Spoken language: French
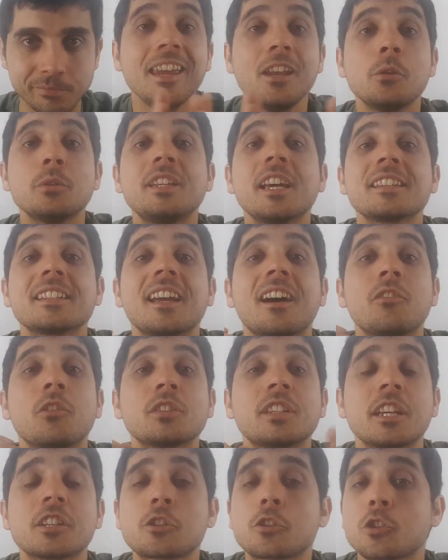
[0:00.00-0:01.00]
Et le dernier
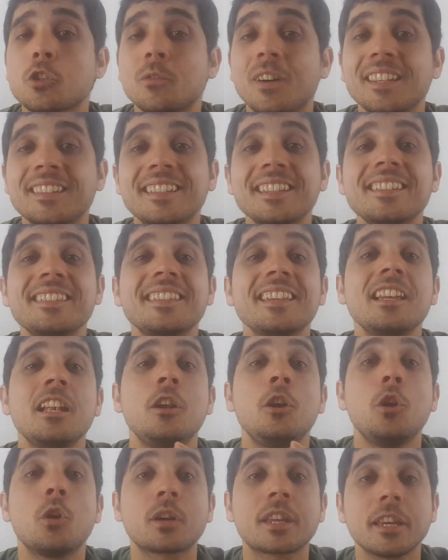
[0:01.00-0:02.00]
avantage que je vois ici, c'est
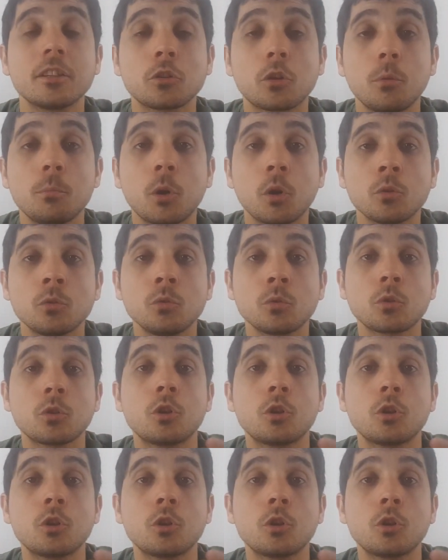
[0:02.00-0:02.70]
l'encadrement.